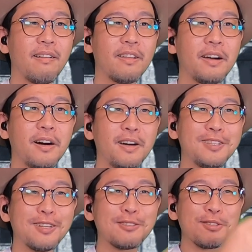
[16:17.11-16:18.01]
いや、開
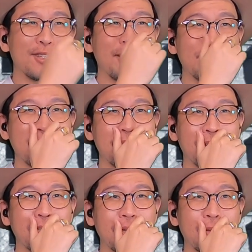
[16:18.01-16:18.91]
いた口が塞
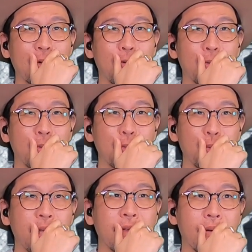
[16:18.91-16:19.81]
がらないとはこのこ
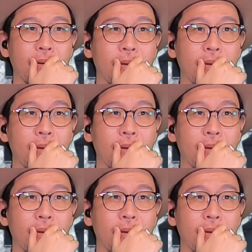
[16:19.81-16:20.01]
とだね。